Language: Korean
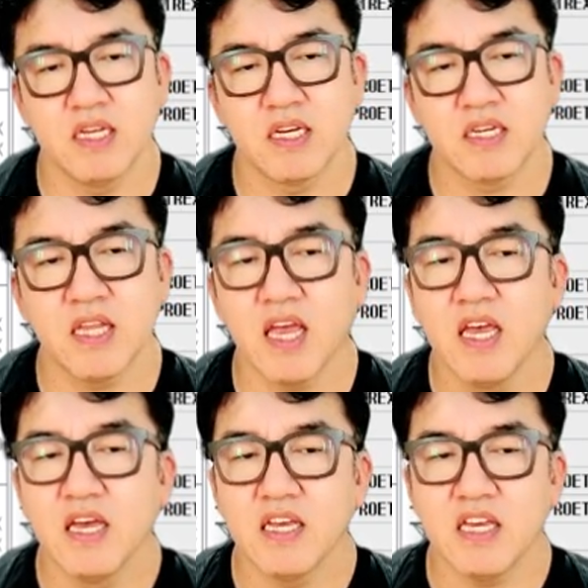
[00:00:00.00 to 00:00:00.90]
근데
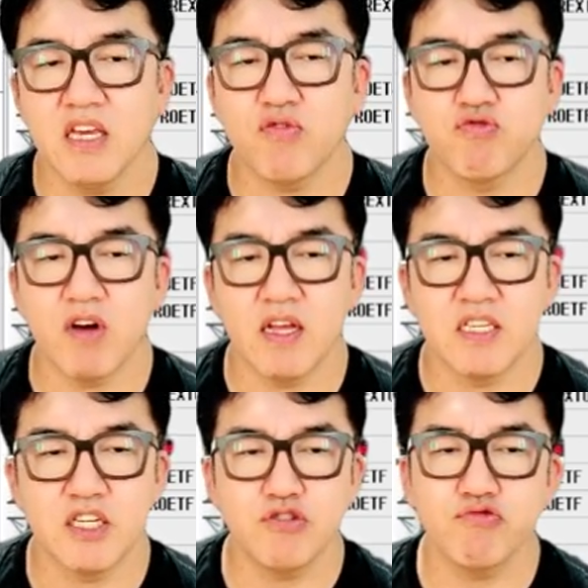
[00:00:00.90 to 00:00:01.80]
이 구간
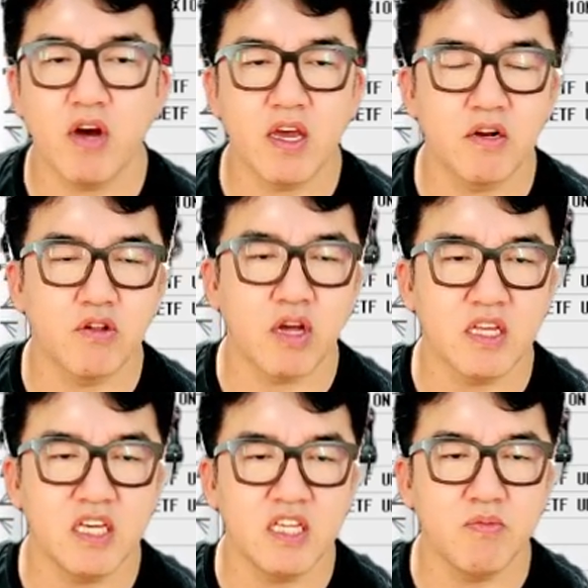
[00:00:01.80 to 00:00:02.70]
지수가 예를 들어서 한
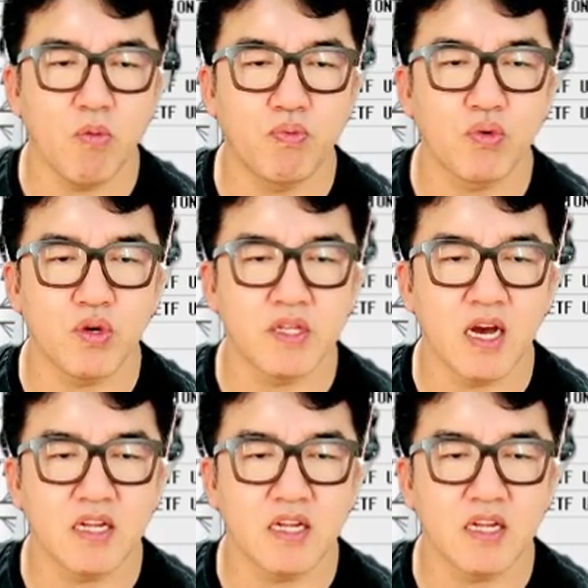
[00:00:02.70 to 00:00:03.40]
25% 이상,